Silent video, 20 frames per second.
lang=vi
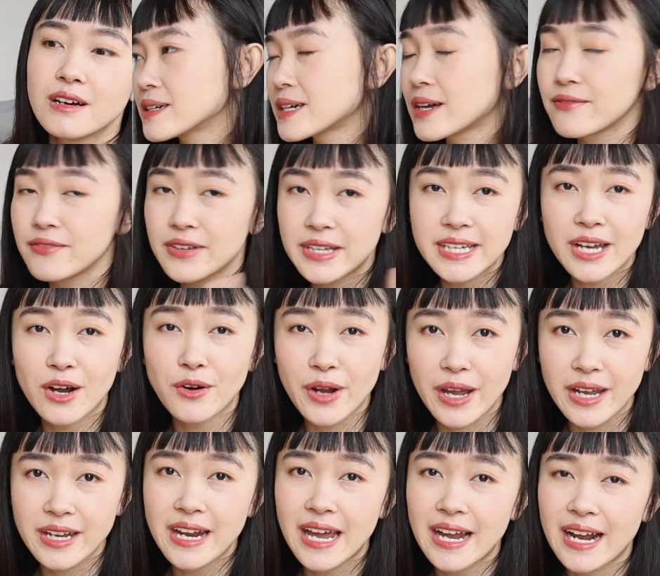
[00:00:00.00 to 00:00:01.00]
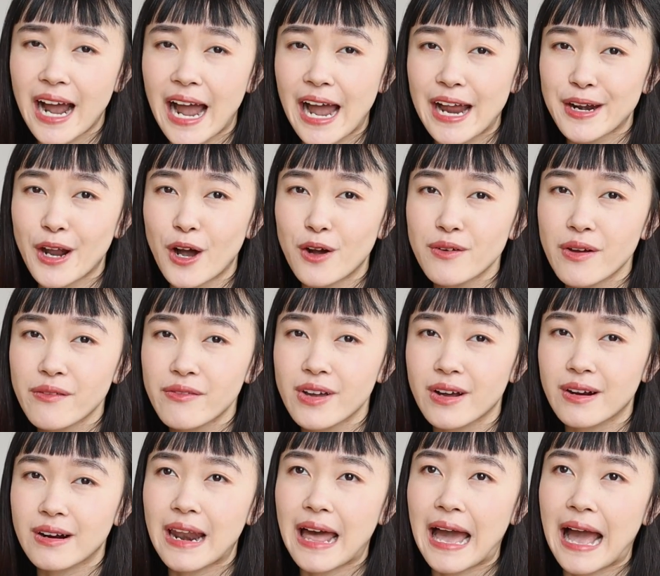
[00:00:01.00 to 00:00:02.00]
Cái video đấy đại khái nói về
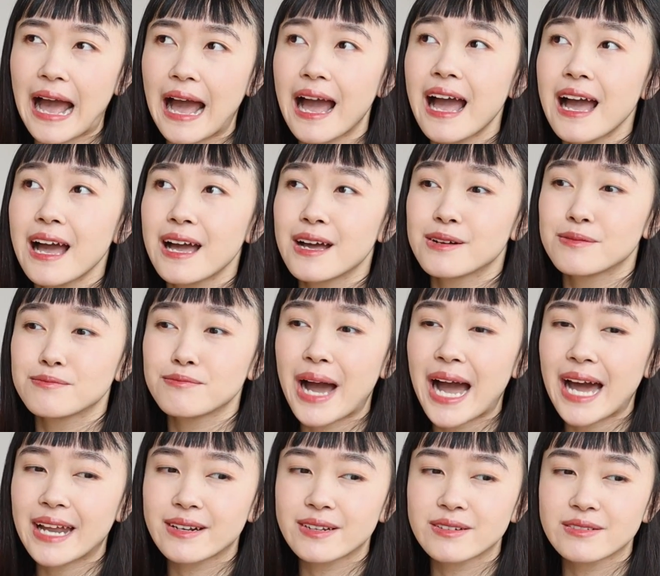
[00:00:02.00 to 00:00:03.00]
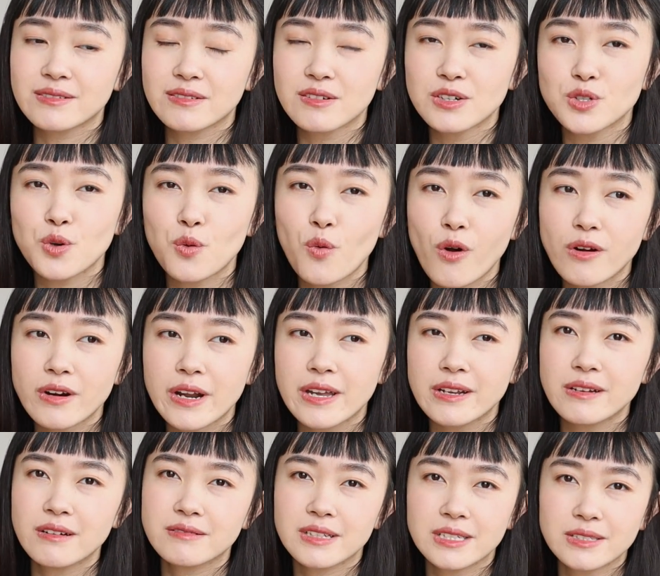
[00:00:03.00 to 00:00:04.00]
việc là bạn người Trung Quốc
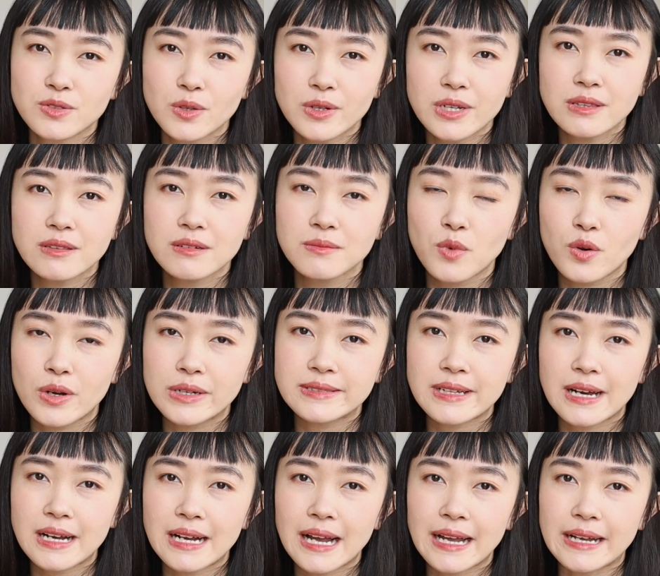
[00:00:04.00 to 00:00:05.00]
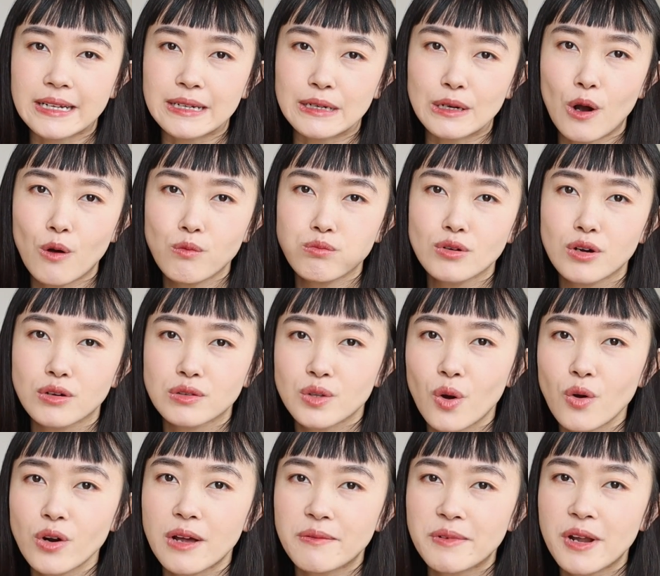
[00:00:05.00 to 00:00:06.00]
đấy thực ra xuất thân từ một cái gia cảnh không được
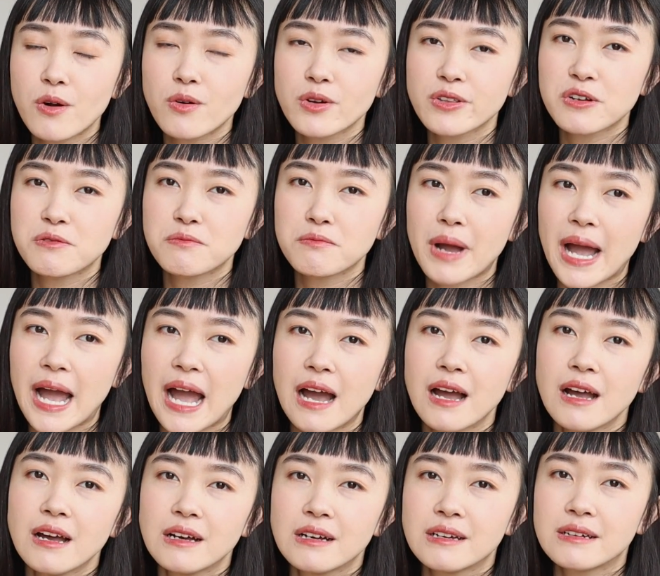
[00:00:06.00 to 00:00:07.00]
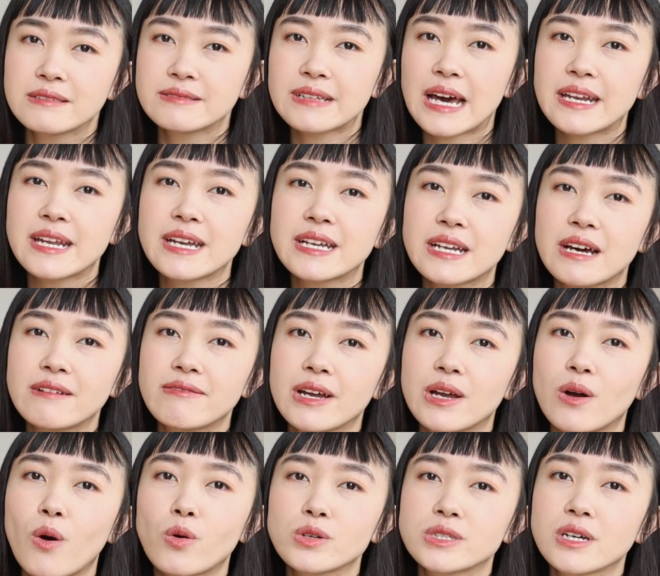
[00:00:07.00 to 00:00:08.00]
tốt lắm đâu nhưng mà gia đình đã
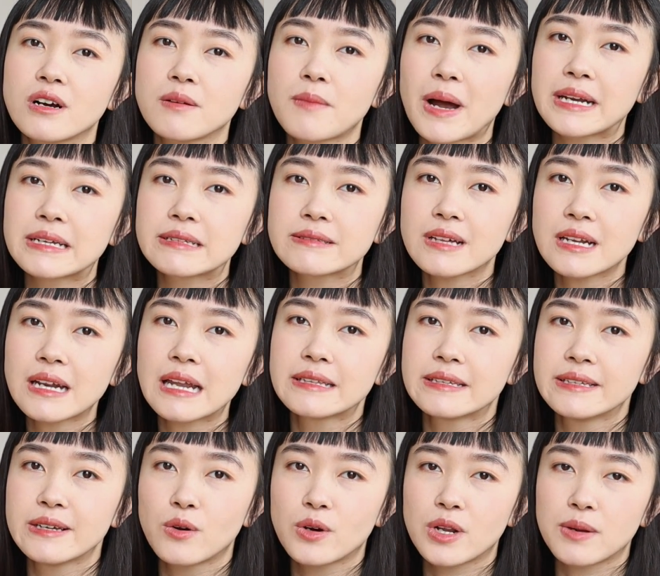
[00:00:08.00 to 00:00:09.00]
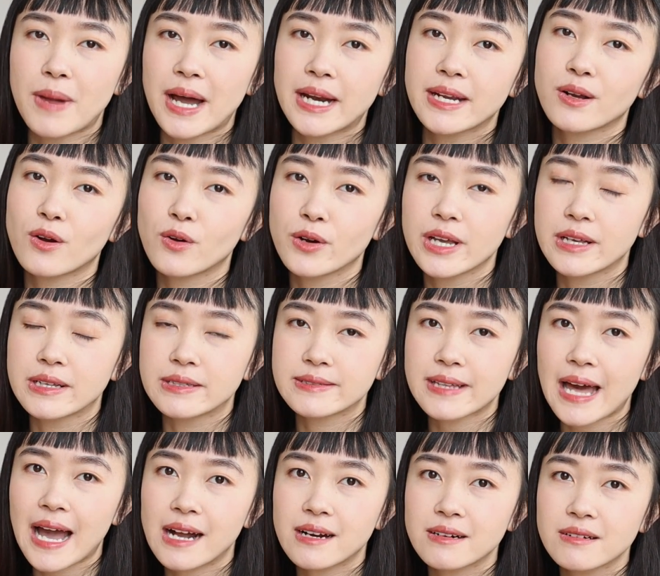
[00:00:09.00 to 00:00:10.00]
phải hỗ trợ bạn ấy rất là nhiều để bạn ấy có thể
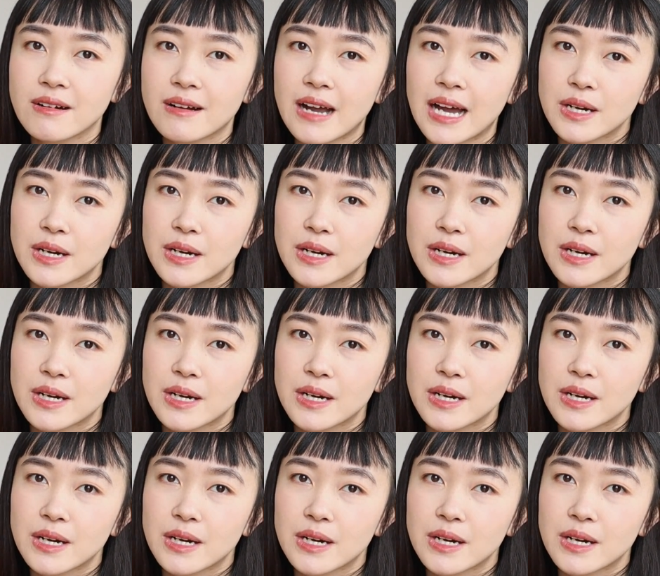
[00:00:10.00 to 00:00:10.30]
sang được